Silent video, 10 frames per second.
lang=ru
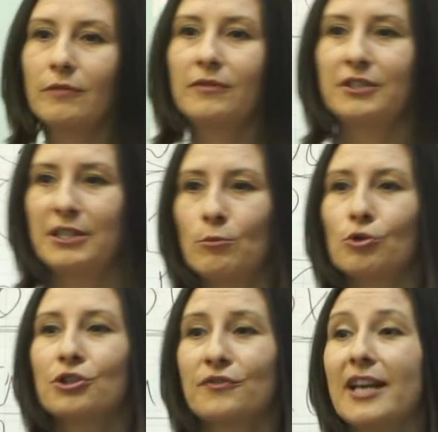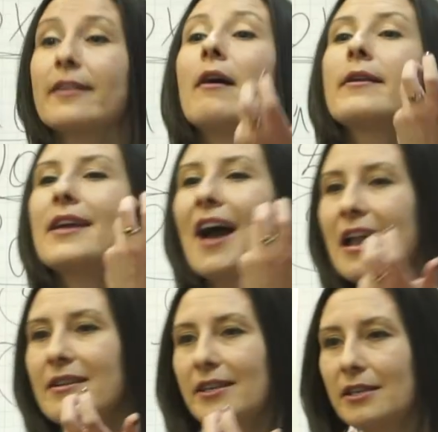вы здесь можете взять
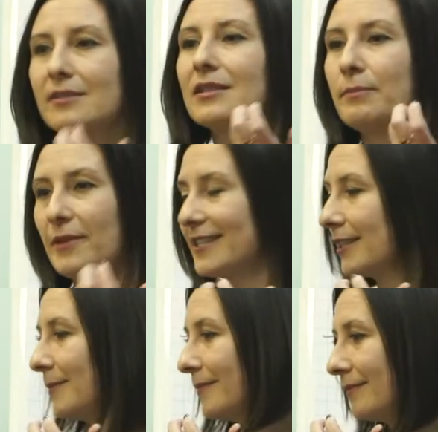реальные запасы,